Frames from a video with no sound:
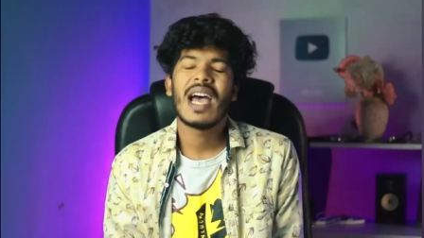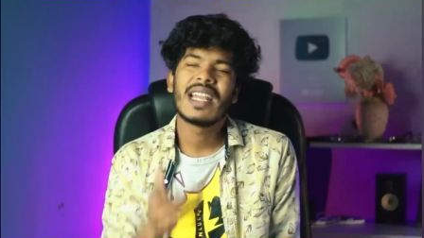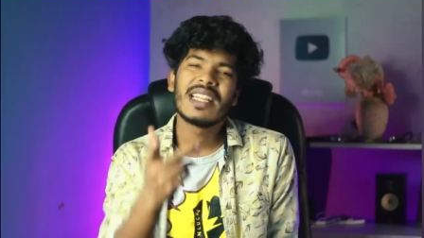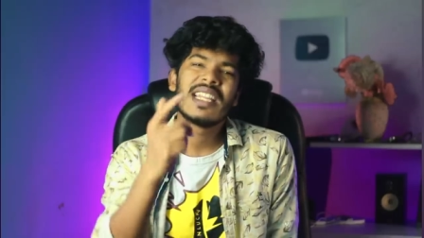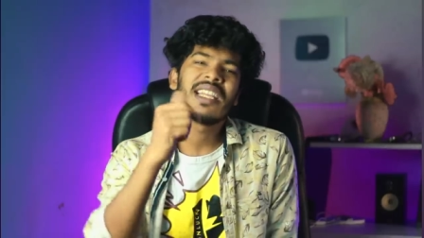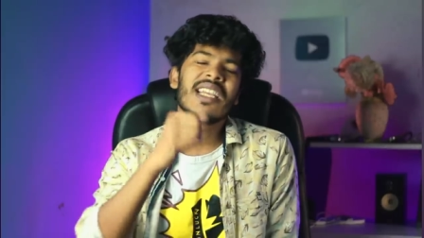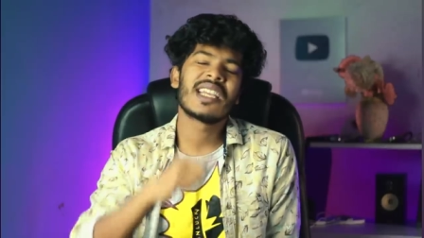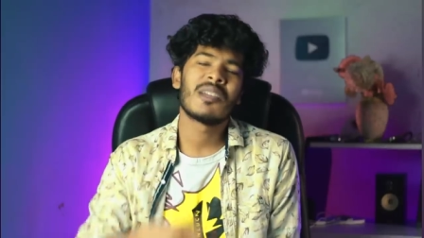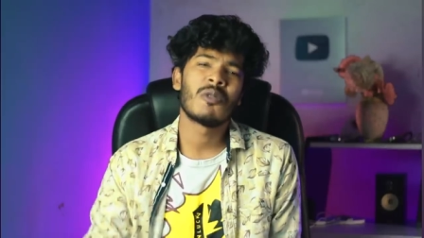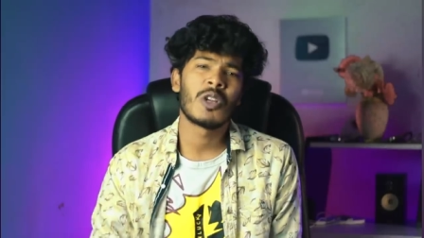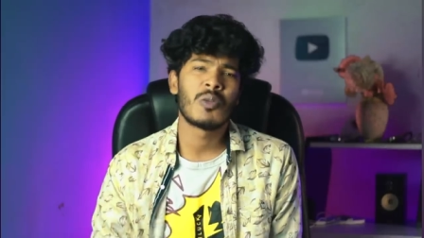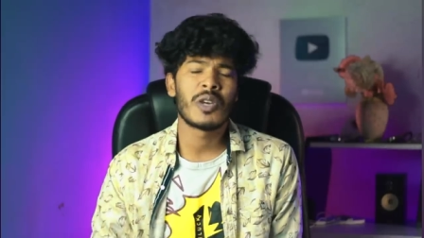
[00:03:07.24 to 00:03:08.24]
আর এদেরকে কি
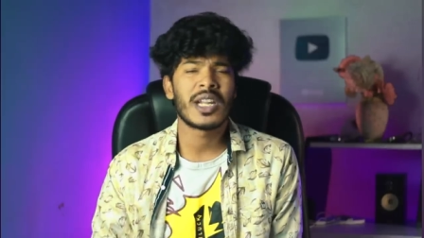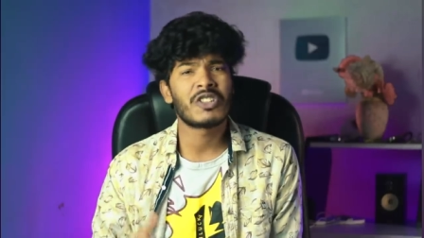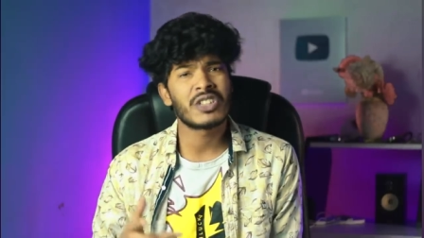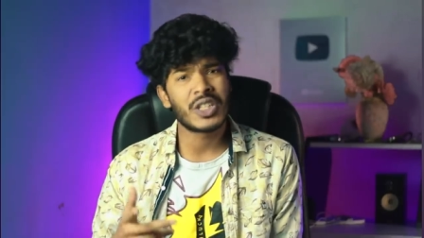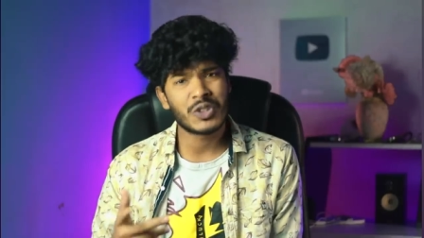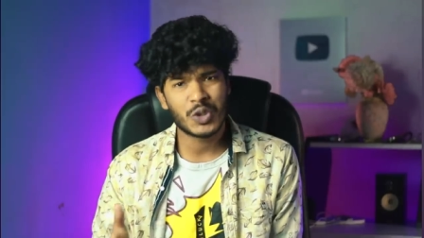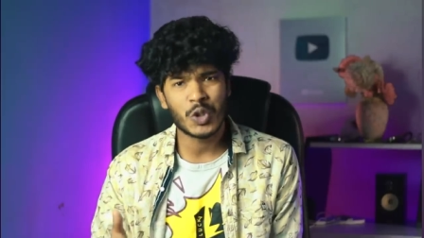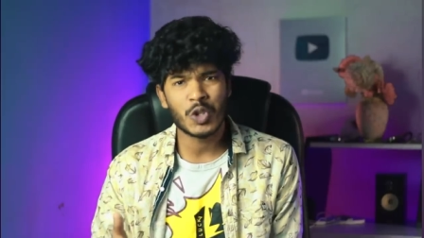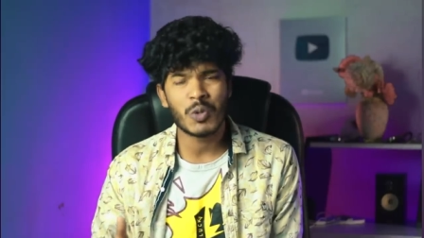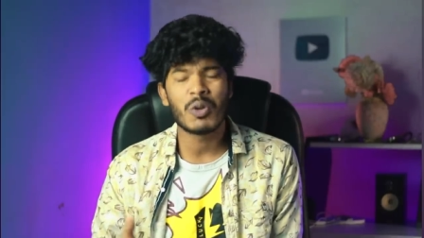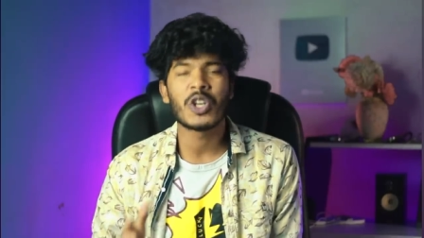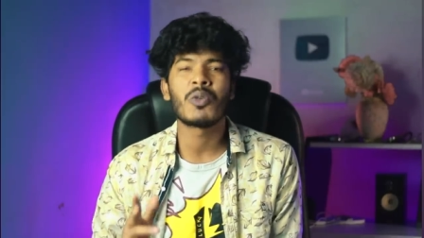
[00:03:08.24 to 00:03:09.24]
বলবো এরা তো তাও ছোট
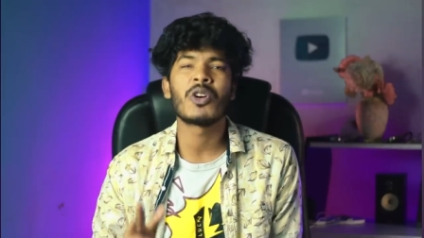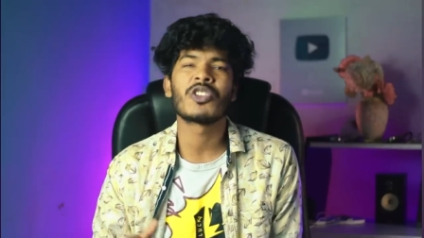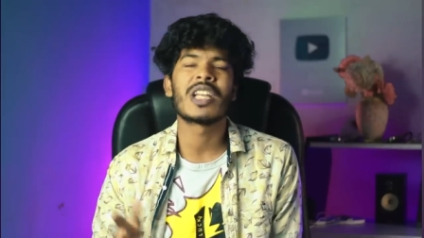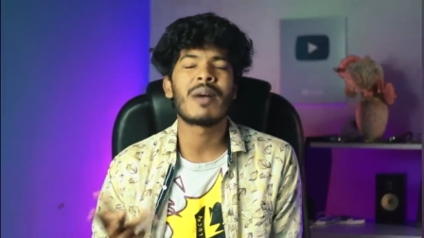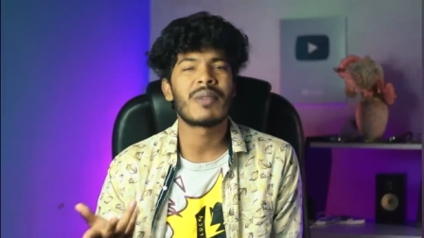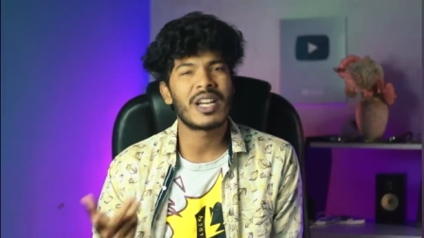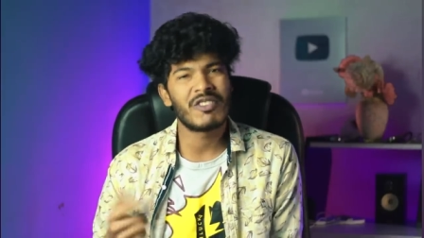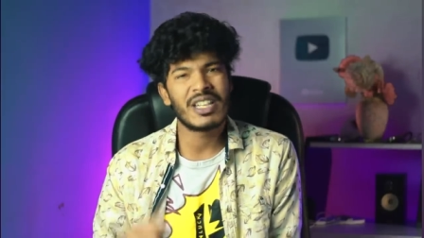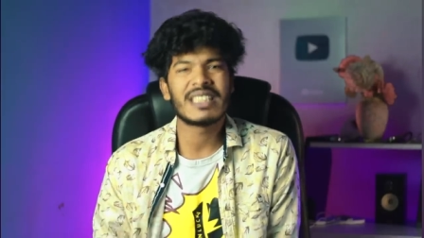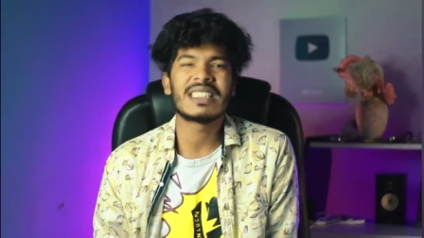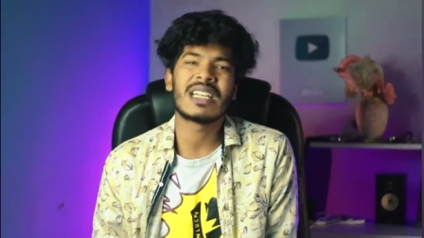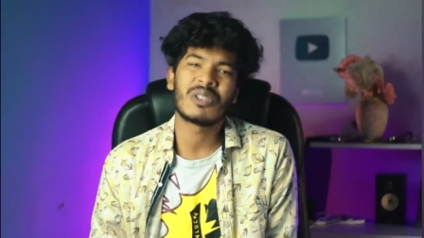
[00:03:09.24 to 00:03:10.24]
বড় বড় দামরা গুলাই
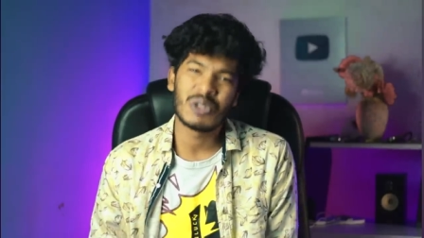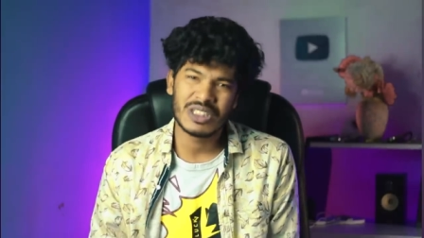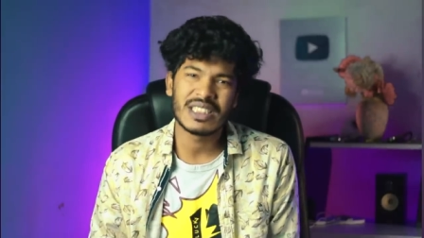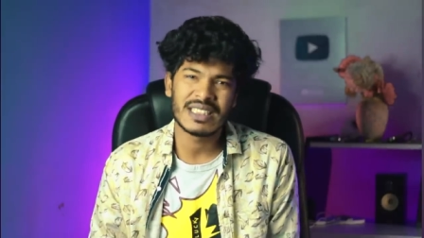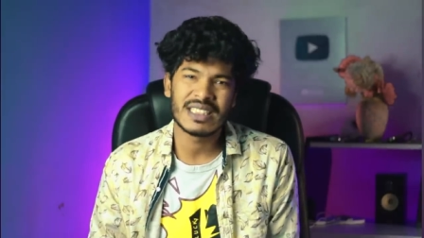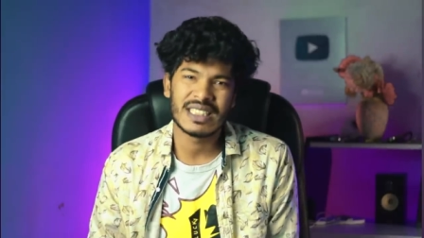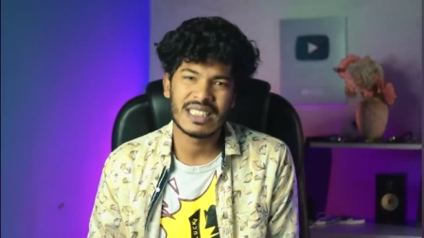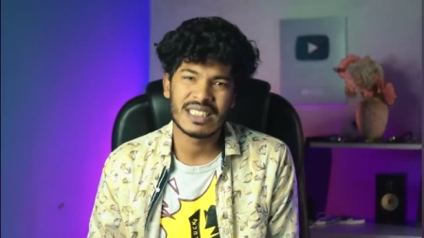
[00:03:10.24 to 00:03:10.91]
যা করতেছে